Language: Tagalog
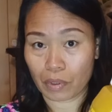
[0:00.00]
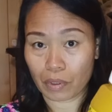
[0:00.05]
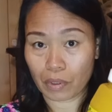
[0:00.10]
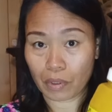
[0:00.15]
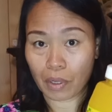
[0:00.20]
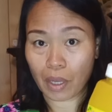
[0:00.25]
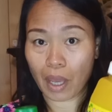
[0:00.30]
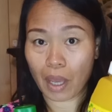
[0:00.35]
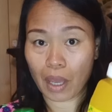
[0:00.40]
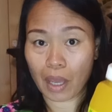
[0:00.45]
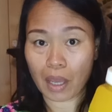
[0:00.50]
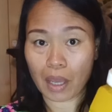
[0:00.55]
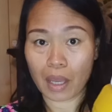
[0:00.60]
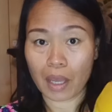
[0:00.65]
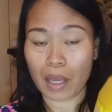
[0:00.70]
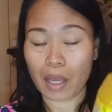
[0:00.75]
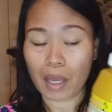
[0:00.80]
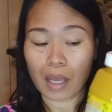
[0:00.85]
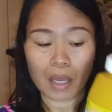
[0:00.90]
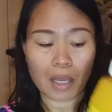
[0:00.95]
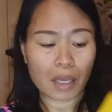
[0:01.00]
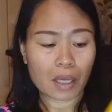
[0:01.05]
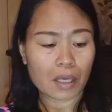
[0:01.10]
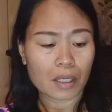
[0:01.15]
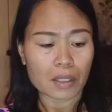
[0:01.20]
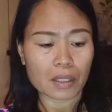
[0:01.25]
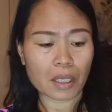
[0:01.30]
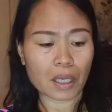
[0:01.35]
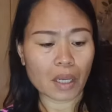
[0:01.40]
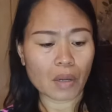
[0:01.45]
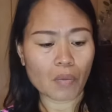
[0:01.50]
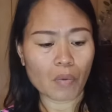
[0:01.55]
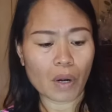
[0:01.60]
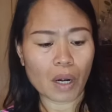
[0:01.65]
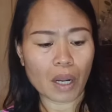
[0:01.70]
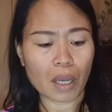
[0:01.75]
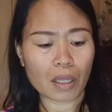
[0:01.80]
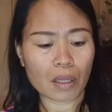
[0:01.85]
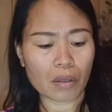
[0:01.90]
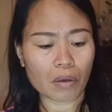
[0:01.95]
Okay? Kasi
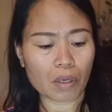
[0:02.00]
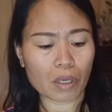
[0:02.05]
wala itong